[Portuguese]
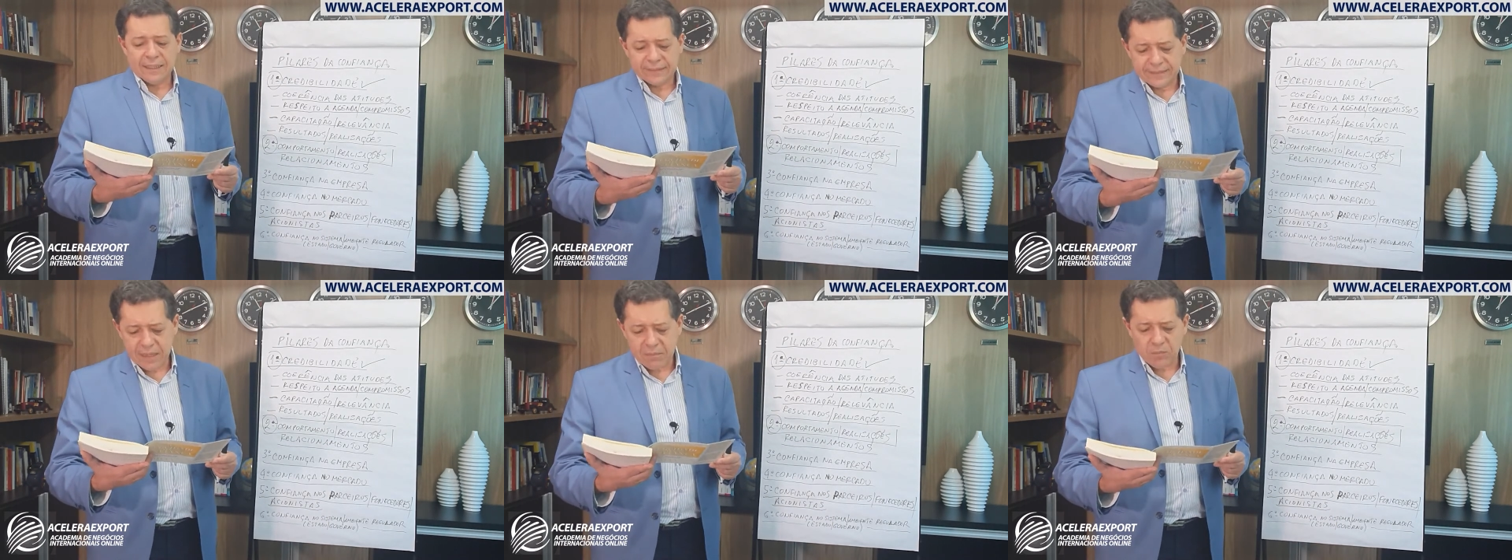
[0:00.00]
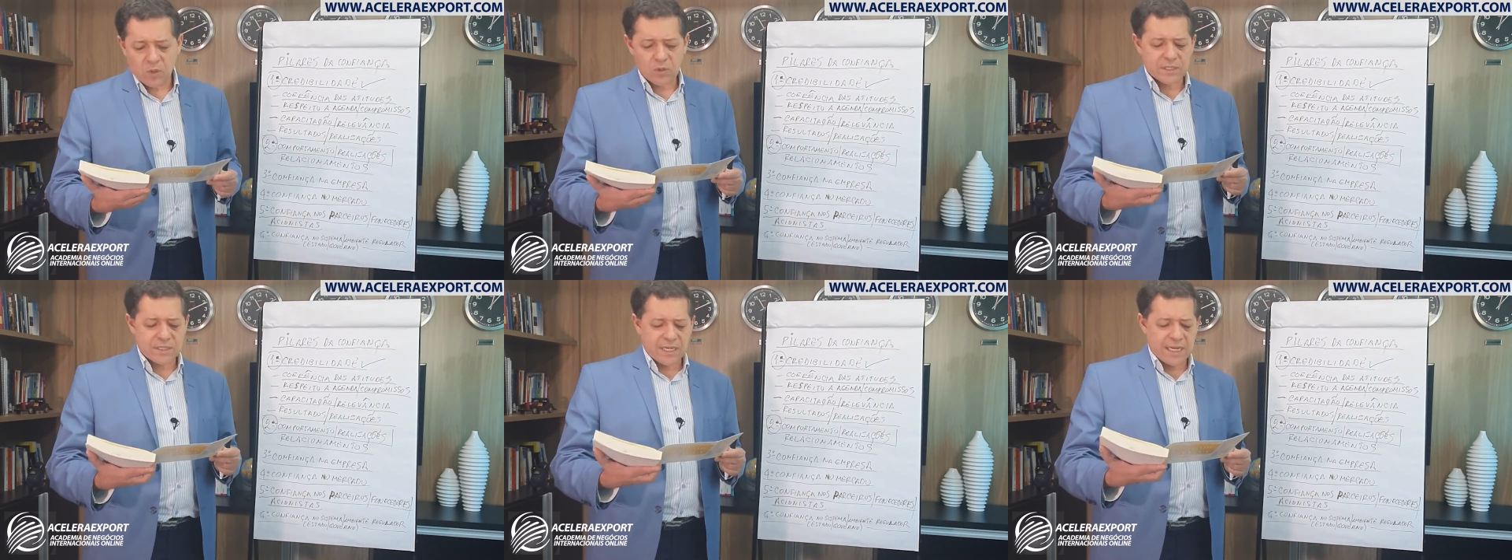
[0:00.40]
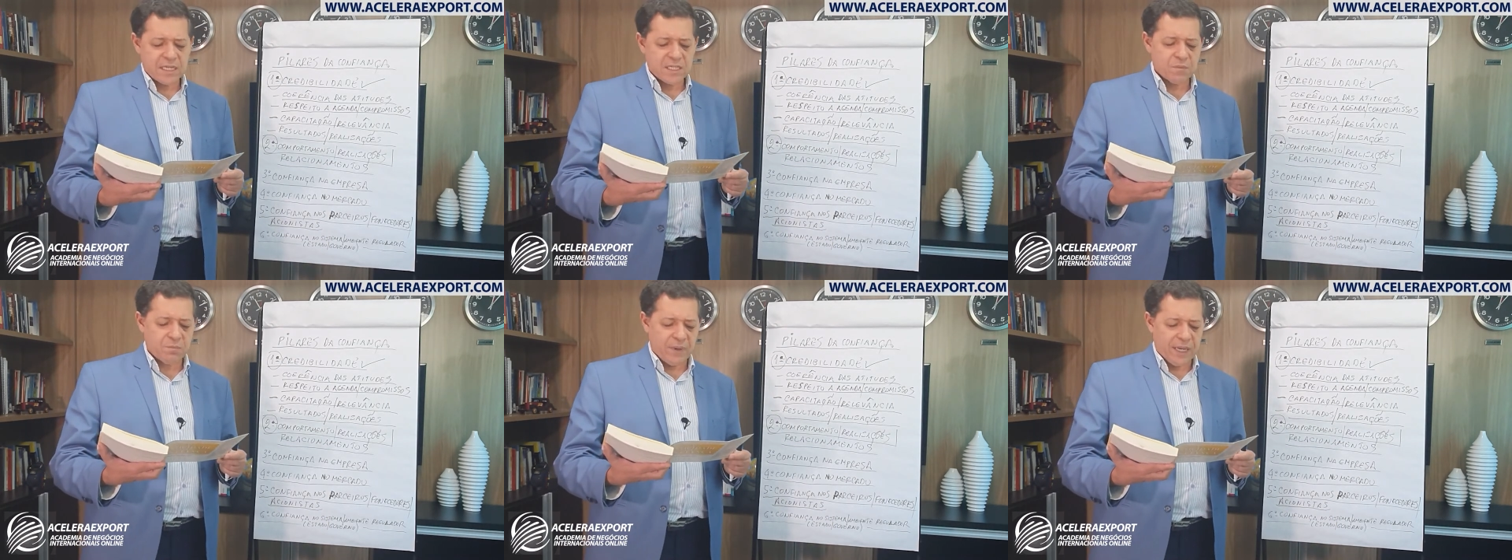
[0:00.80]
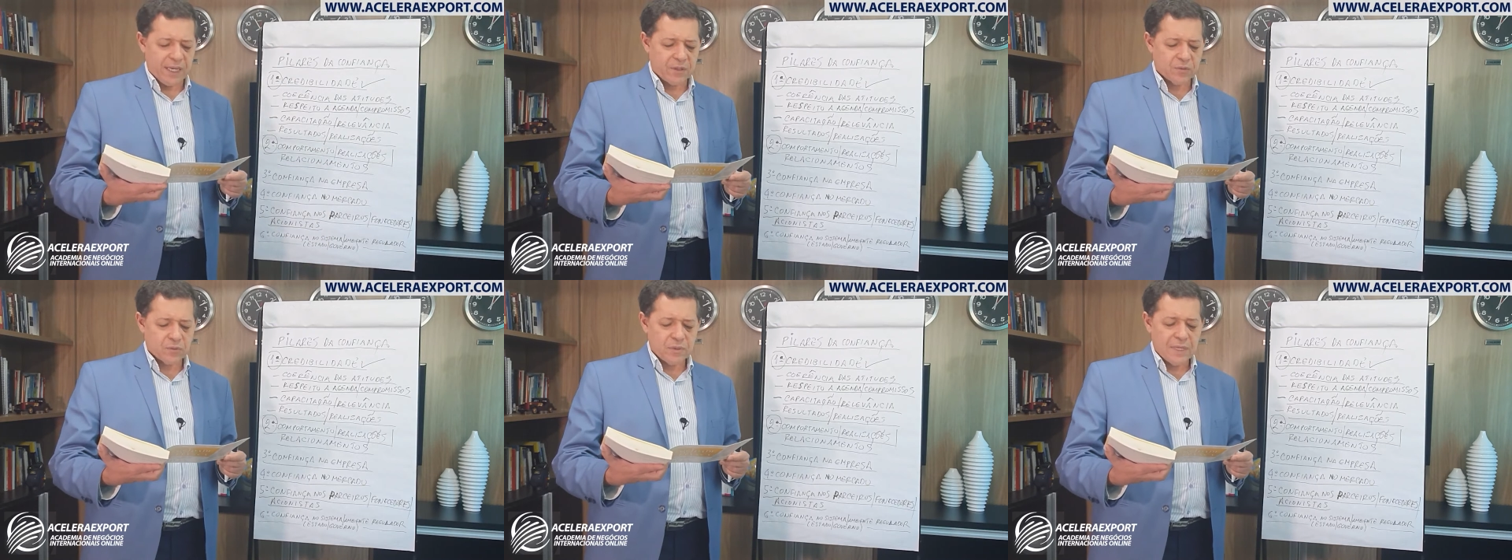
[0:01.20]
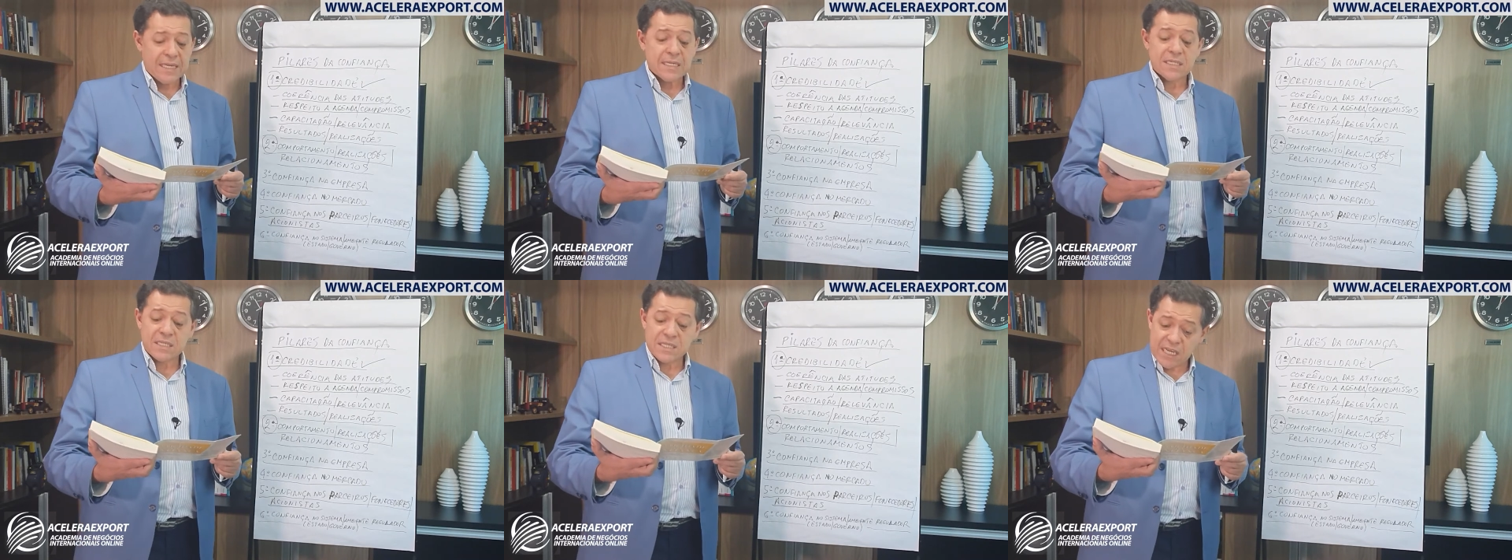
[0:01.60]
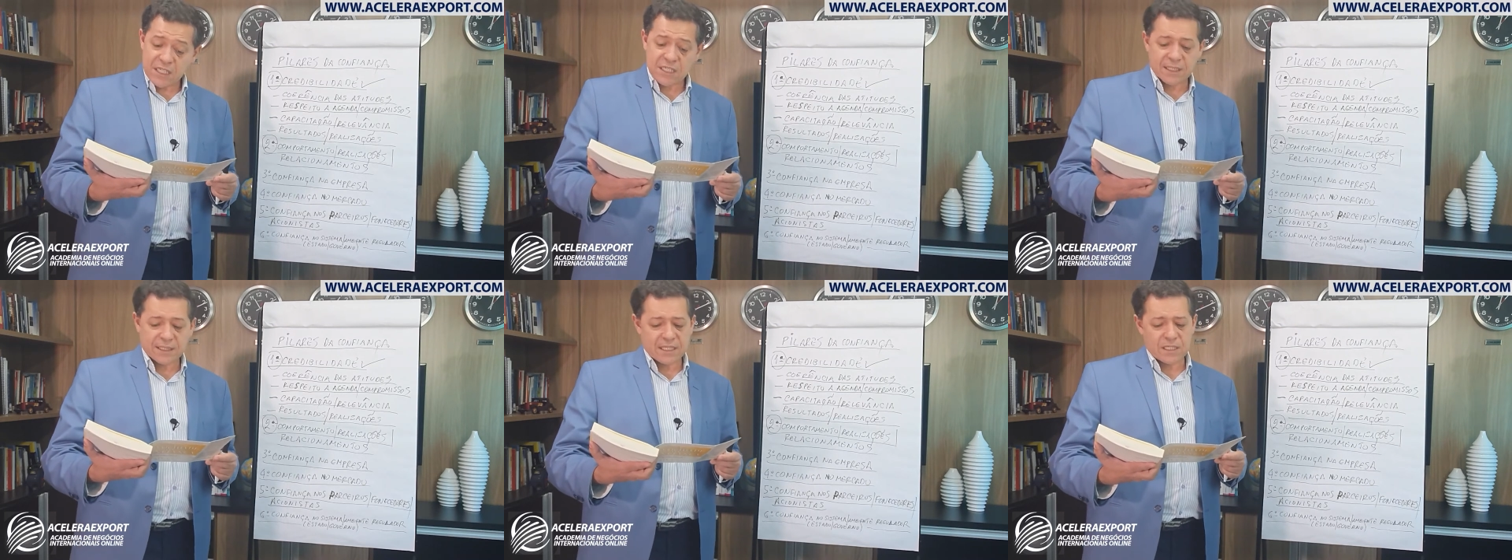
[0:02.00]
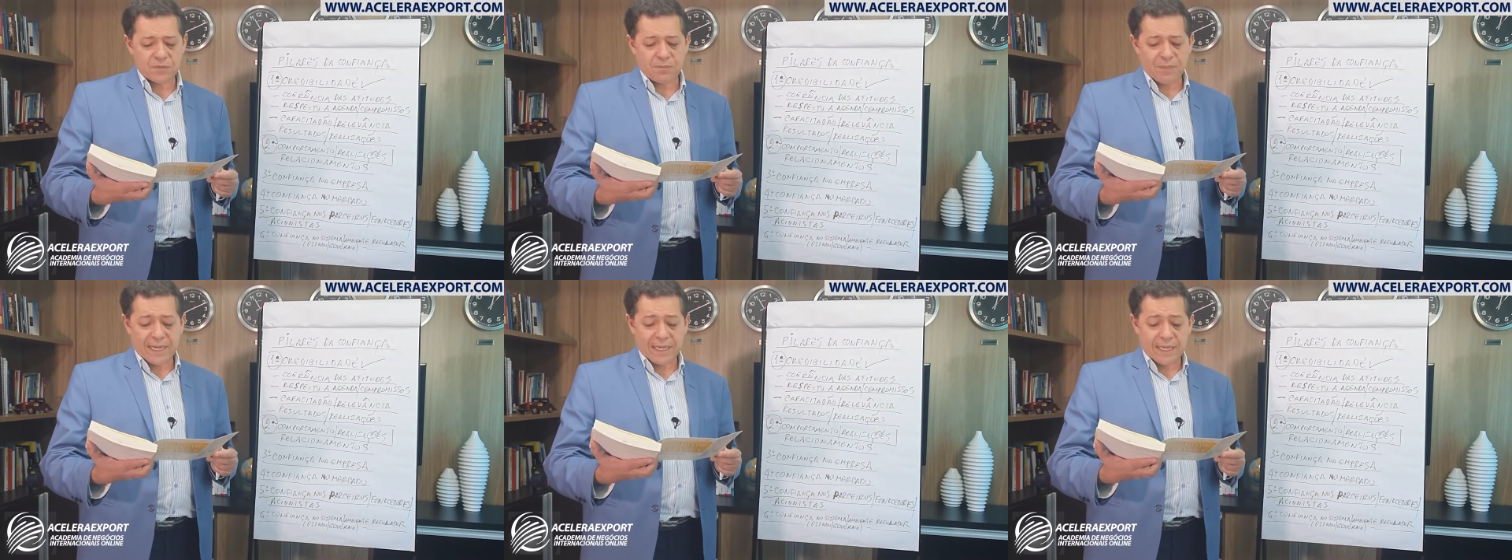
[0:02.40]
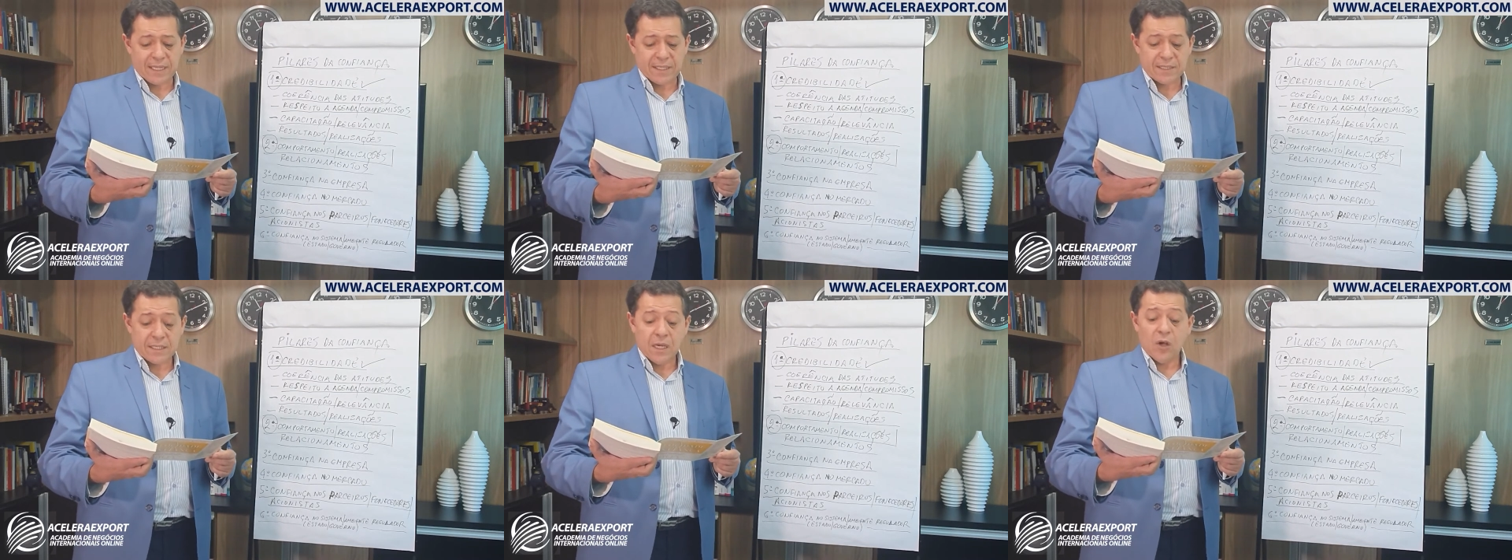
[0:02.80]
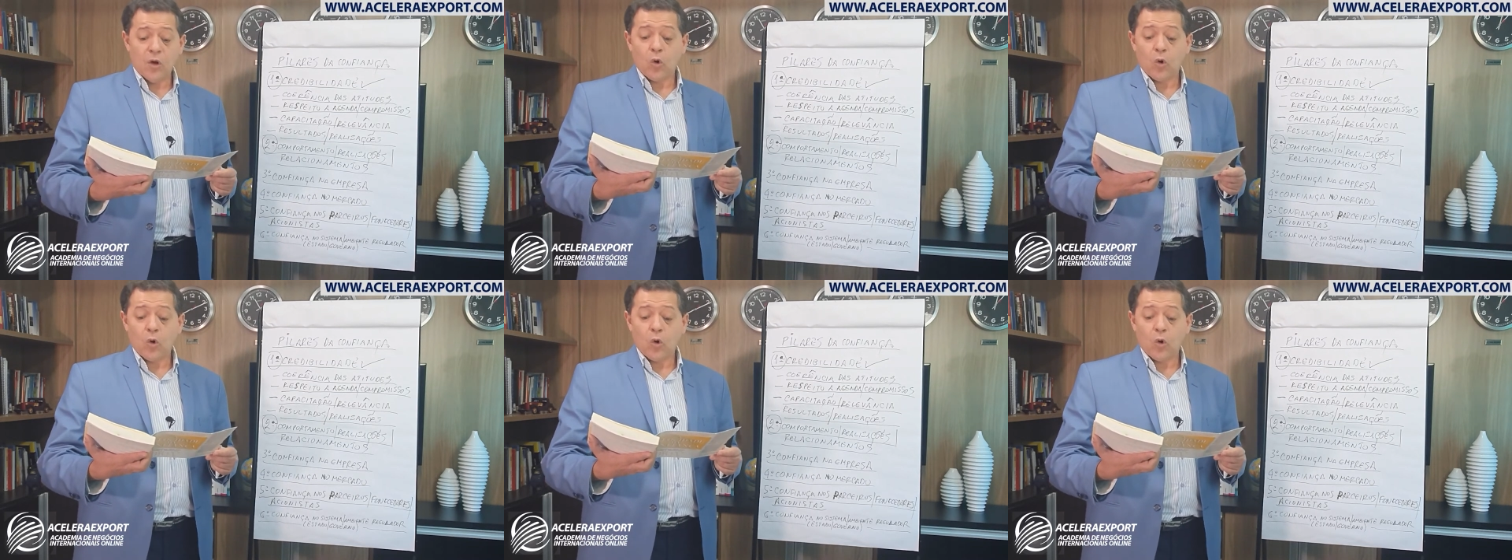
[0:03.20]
demonstre respeito, seja transparente,